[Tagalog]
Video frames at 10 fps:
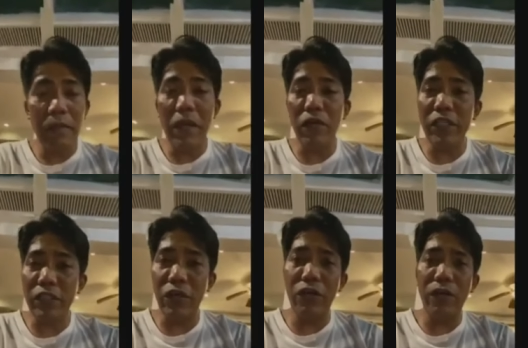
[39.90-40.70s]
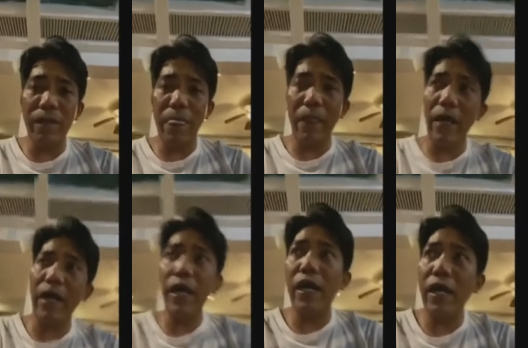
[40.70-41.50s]
Mayor Isko,
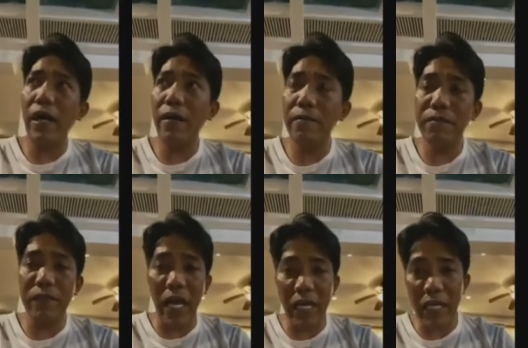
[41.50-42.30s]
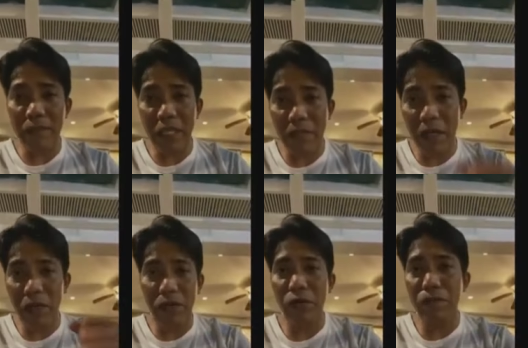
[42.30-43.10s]
uh, nararamdaman
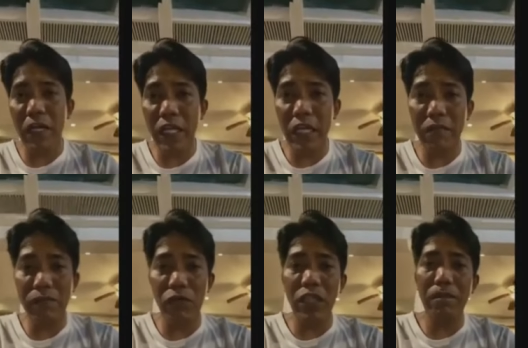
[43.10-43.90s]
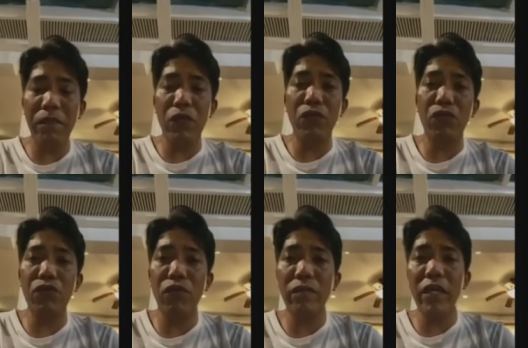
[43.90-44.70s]
ko yung pagiging mabuting pinuno
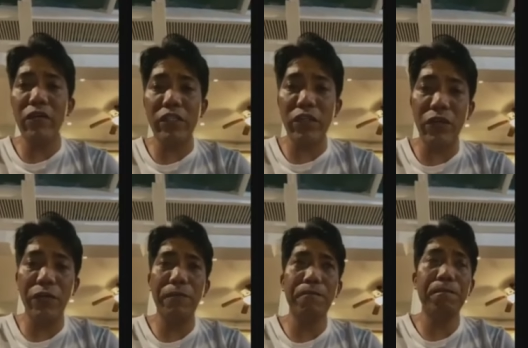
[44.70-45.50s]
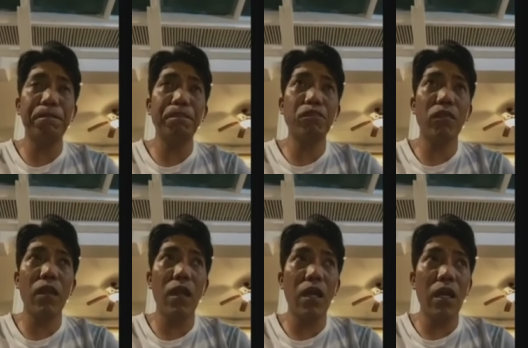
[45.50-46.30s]
mo, Mayor Isko.
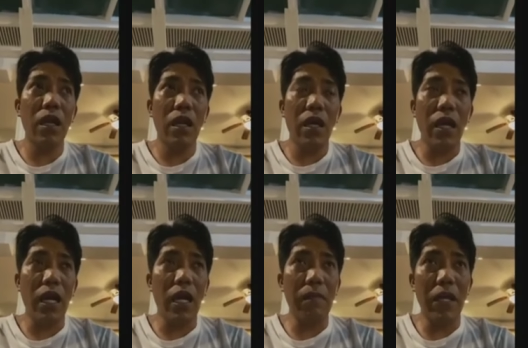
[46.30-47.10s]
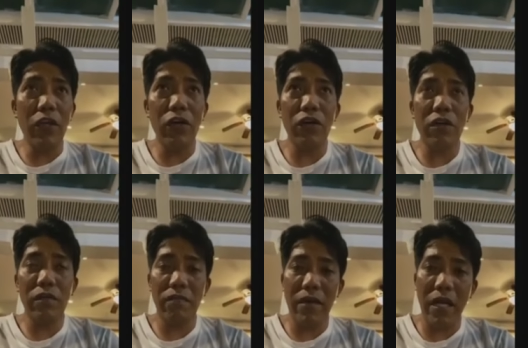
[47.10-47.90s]
Uh, Mayor,
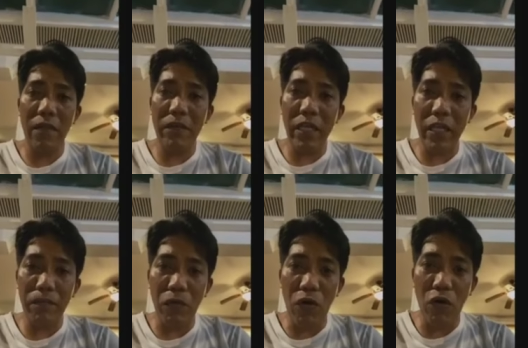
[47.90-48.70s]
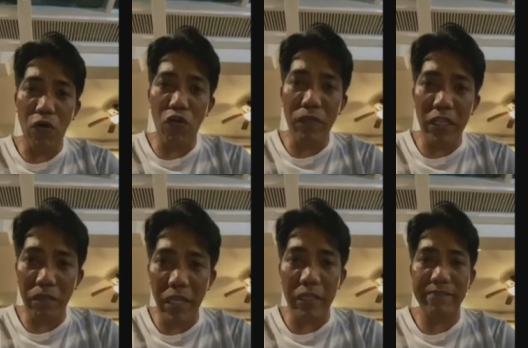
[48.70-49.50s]
marami na rin po akong
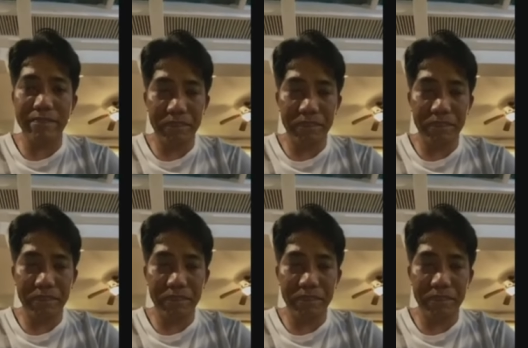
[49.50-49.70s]
commitment